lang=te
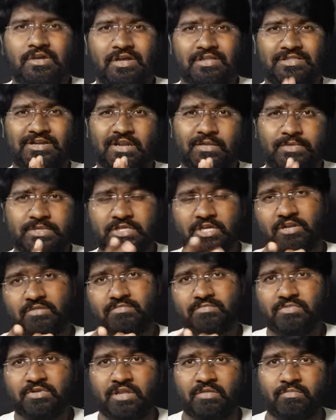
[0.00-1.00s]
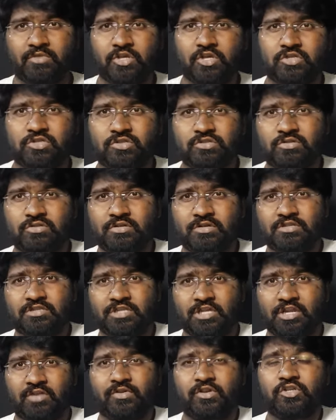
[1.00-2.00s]
అందరికి నమస్కారం నేను మీ అచ్యుత్
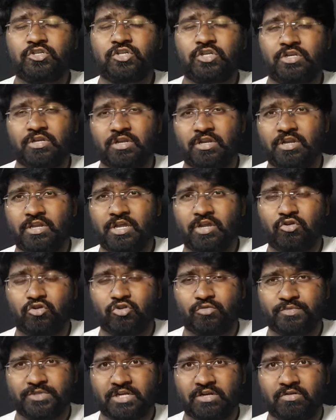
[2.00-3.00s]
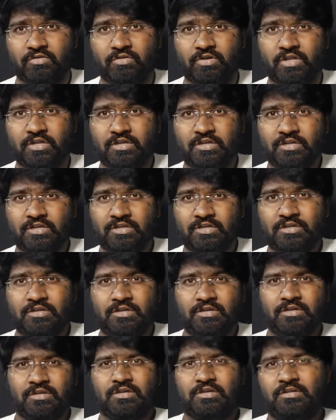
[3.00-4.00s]
ది రెవల్యూషన్ ఇండియా యూట్యూబ్ ఛానల్ నుండి
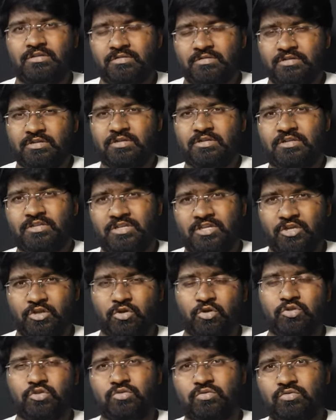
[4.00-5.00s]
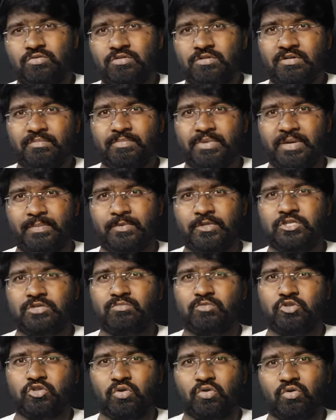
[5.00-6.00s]
ఈరోజు
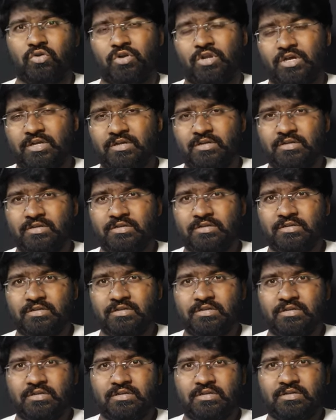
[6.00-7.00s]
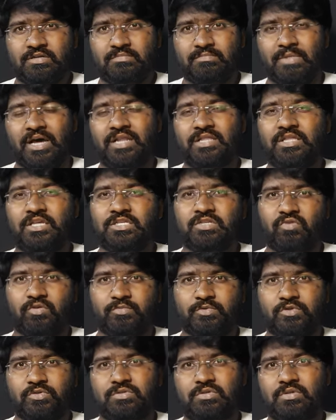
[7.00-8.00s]
ప్రపంచం మొత్తం కూడా భారతదేశం
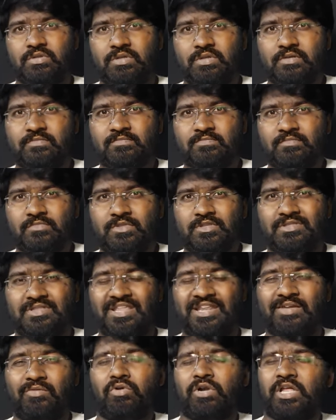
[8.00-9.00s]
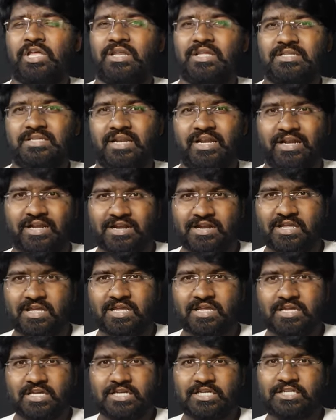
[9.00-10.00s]
వైపు చూస్తుంది దీనికి ఒకటే రీజన్ ఏంటంటే
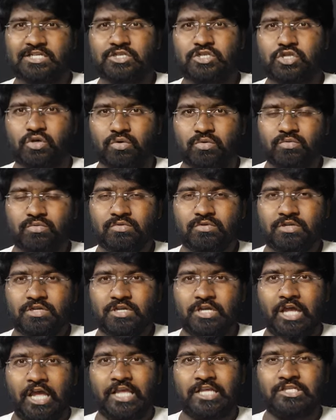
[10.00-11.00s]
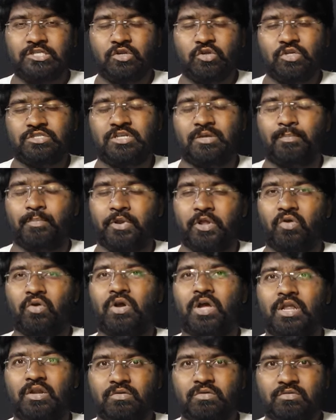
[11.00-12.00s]
ఇస్రో ఇస్రో చేసే
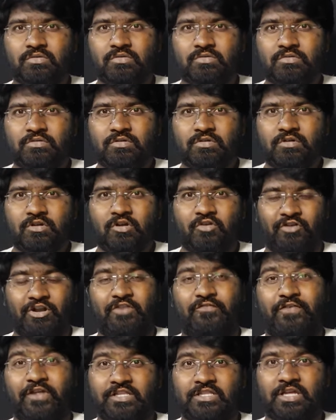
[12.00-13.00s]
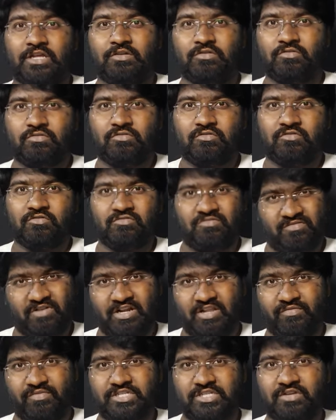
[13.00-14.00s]
ప్రయోగాలు వాటి ఫలితాలు
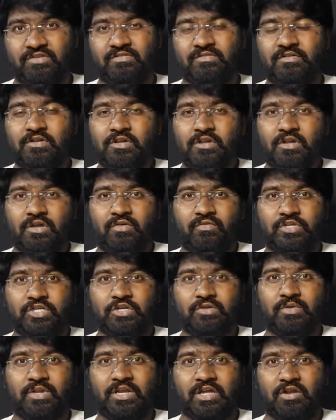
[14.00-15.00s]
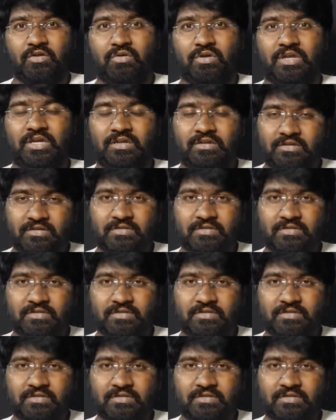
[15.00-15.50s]
వాటి విజయం విజయం వెనకాల ఉన్న